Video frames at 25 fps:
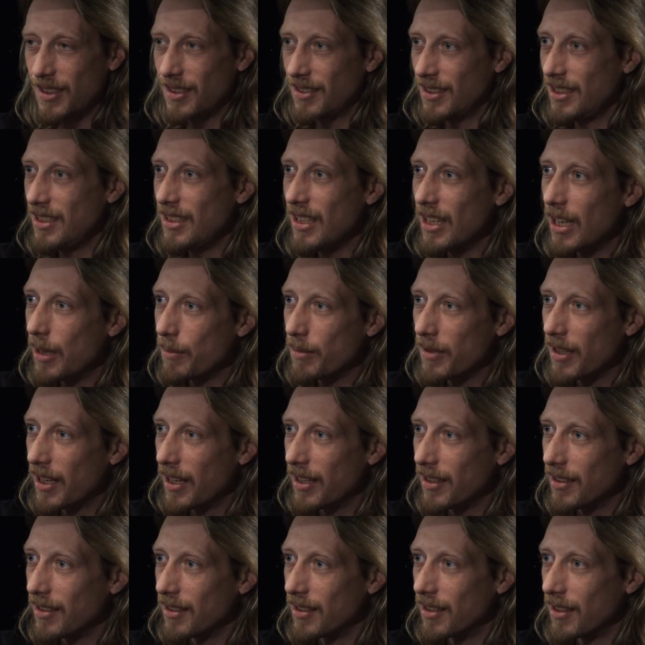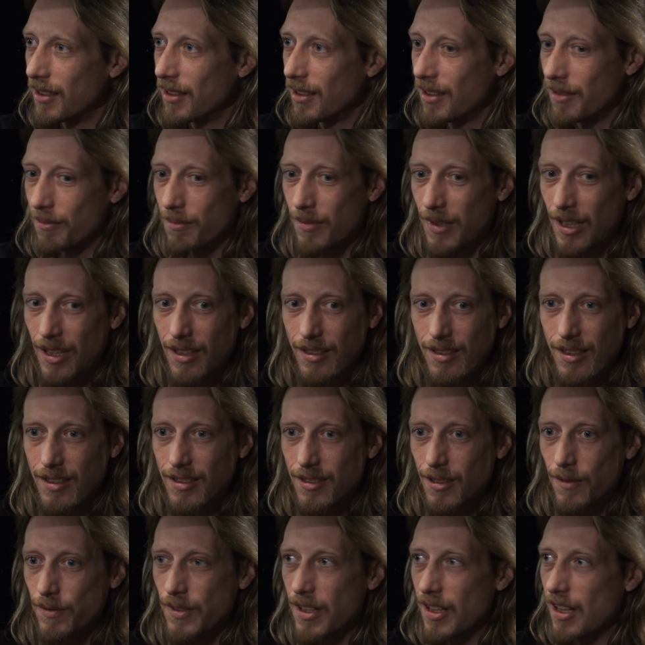Gesichter abgleichen. Mhm. Machen die das
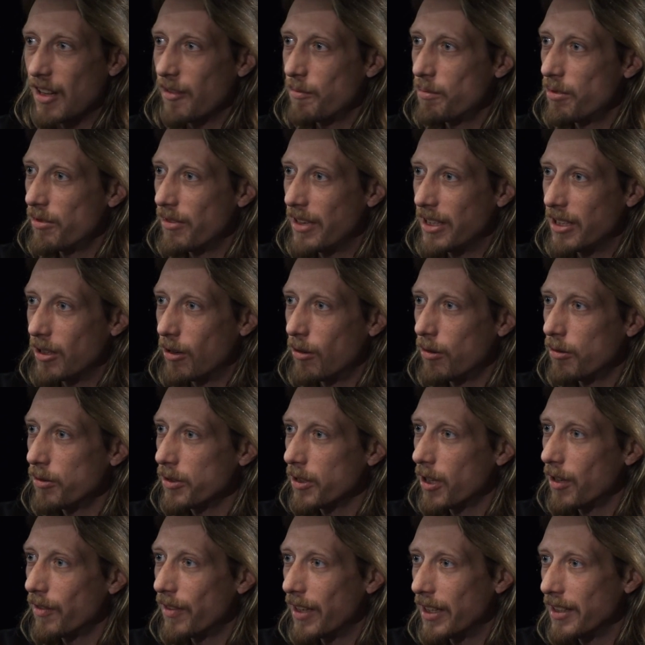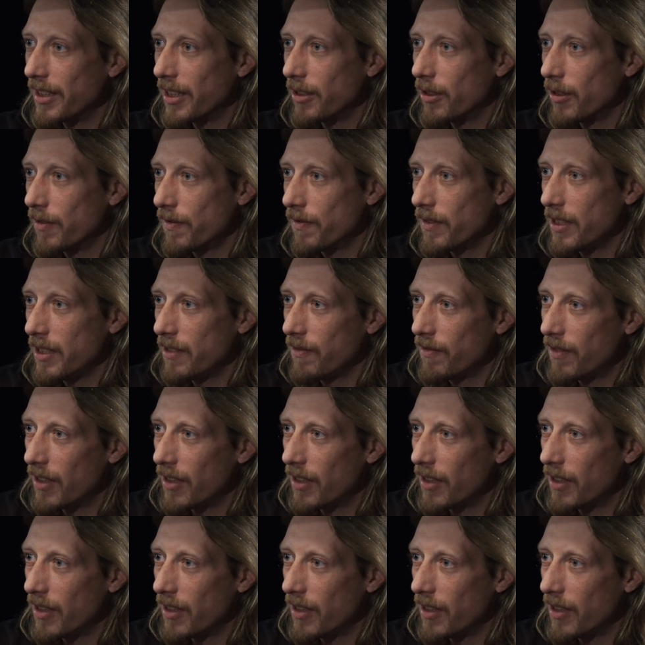auf der Love Parade auch oder auf anderen öffentlichen